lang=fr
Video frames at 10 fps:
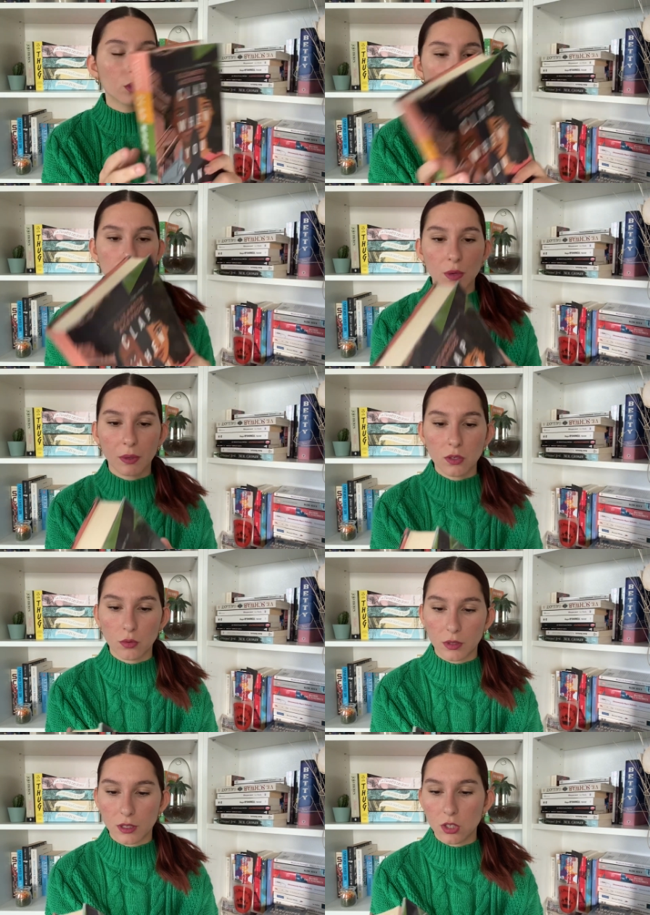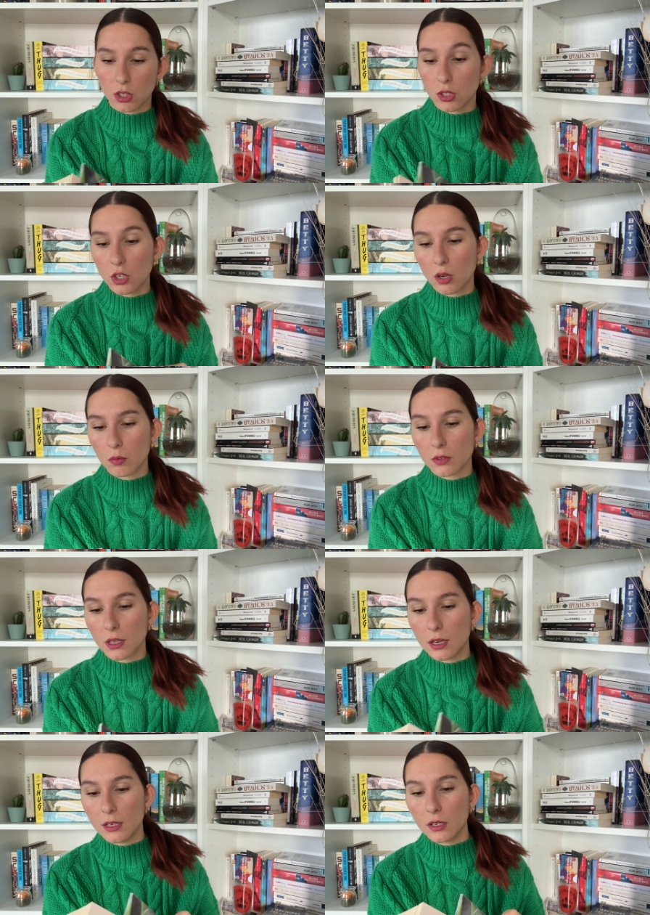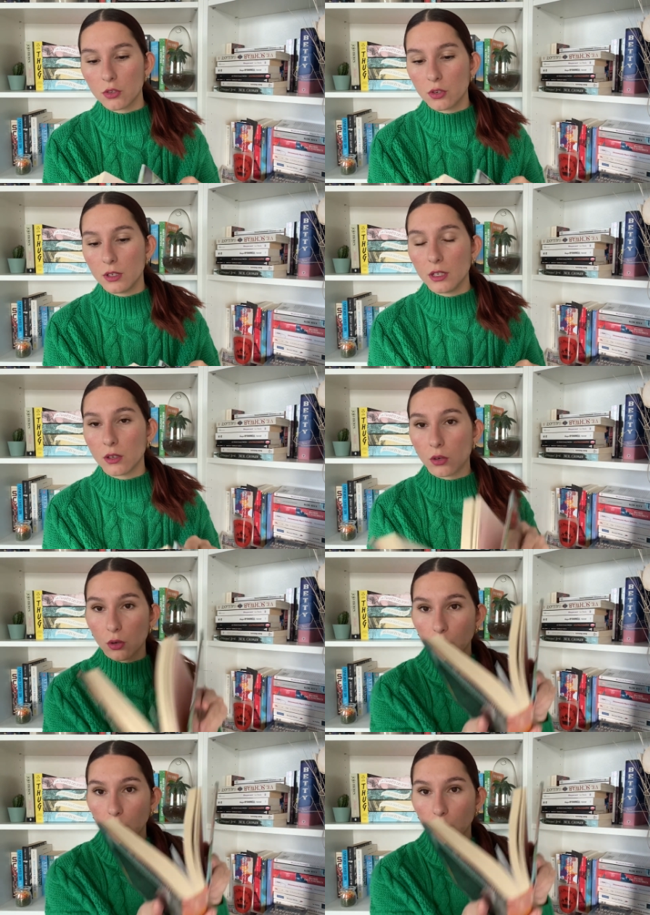Euh, j'ai pris celui-ci, j'ai déjà commencé à le lire, je le lis en,